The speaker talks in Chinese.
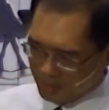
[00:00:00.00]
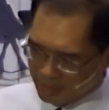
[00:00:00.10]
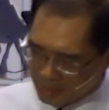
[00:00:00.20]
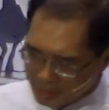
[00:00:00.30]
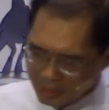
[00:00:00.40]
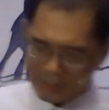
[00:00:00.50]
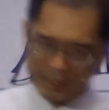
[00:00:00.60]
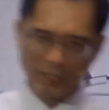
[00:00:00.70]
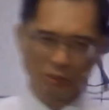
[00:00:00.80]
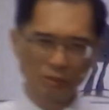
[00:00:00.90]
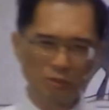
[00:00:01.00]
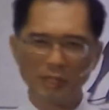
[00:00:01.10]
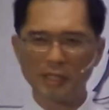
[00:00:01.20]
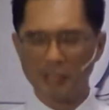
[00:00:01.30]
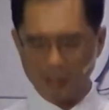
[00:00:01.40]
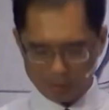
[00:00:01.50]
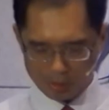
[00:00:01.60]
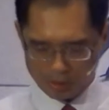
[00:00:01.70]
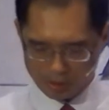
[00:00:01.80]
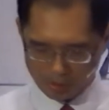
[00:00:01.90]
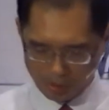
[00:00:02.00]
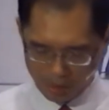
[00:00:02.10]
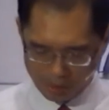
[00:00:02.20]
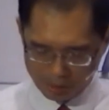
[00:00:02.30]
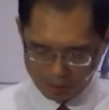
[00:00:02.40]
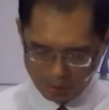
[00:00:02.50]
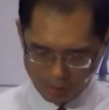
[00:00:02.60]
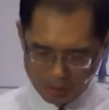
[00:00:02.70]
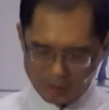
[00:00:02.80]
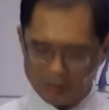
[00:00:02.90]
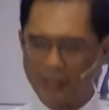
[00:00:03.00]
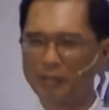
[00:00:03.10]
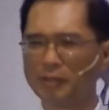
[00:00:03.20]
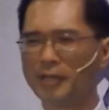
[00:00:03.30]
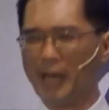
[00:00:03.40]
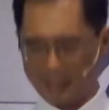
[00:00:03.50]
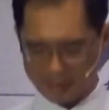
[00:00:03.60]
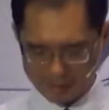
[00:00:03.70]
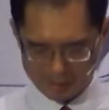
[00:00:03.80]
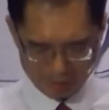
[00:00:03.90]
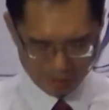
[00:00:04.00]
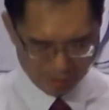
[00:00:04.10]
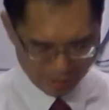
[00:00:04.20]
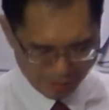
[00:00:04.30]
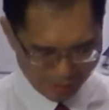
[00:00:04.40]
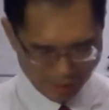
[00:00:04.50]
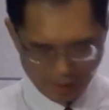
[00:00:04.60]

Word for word: 那这里耶稣说了这个故事，说啊，耶稣说一个人有两个儿子。